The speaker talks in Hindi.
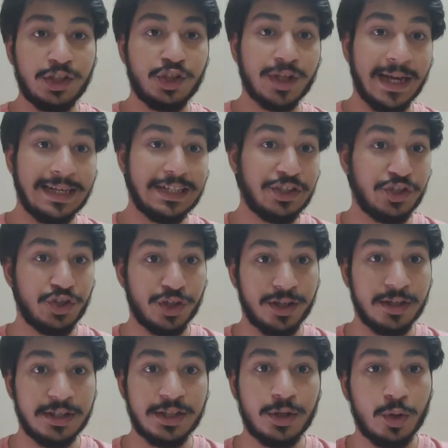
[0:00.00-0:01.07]
एक चाइनीज
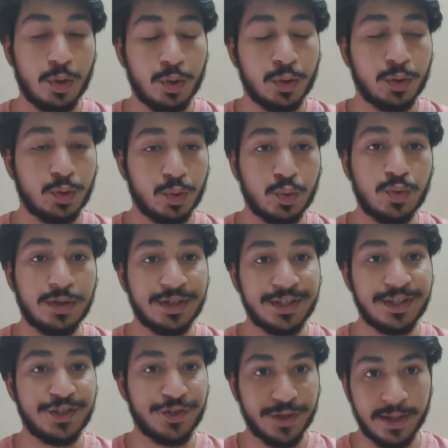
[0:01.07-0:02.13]
जर्नलिस्ट यू
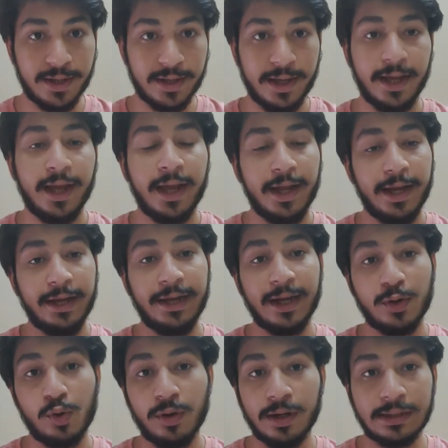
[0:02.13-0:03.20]
जी शिन ने
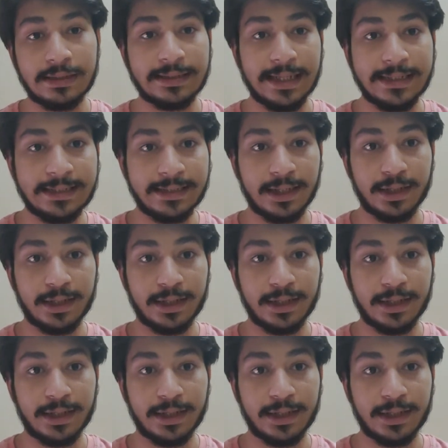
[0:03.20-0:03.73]
इंडिया को क्रिटिसाइज